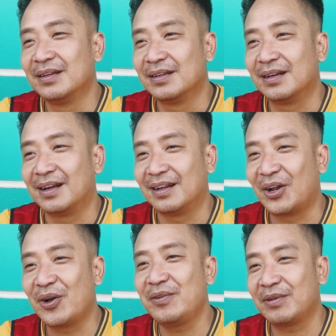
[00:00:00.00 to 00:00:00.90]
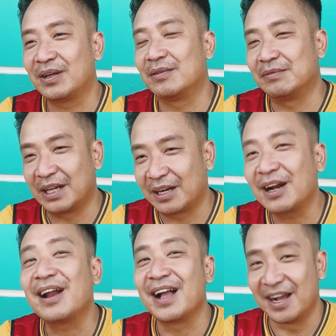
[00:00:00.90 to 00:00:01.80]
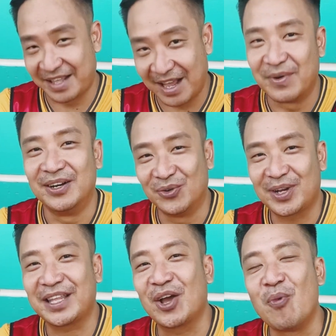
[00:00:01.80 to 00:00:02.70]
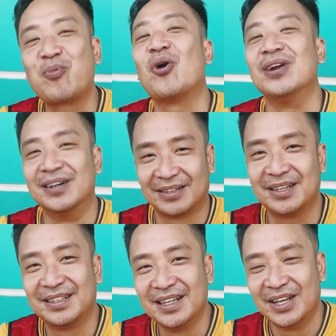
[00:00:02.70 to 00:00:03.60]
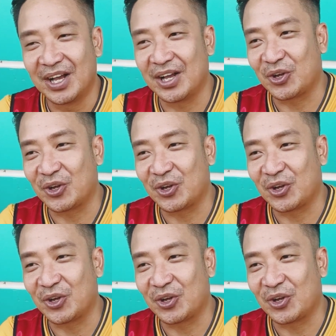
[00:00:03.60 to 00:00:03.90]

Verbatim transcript: à, nói là rất là gần nhà mình luôn cách nhau một con đường thôi à,